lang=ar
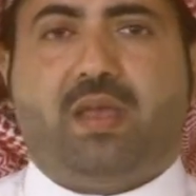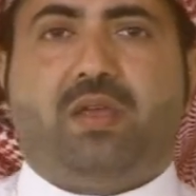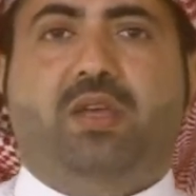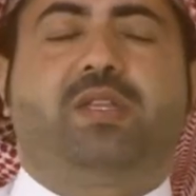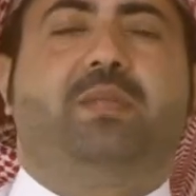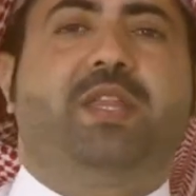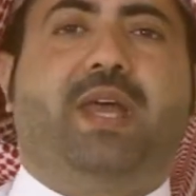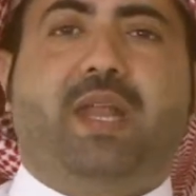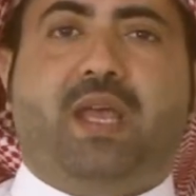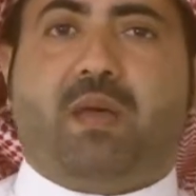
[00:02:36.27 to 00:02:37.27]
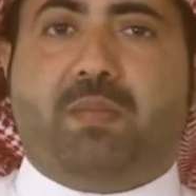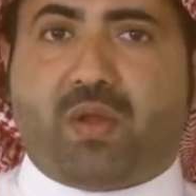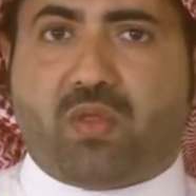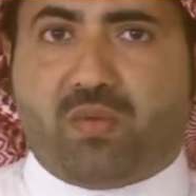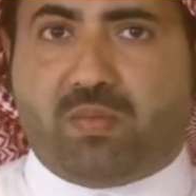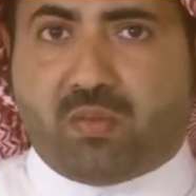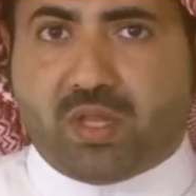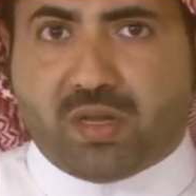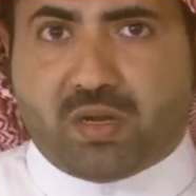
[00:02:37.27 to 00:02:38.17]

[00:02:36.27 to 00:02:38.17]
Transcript: يعتمد عليها برضو مدير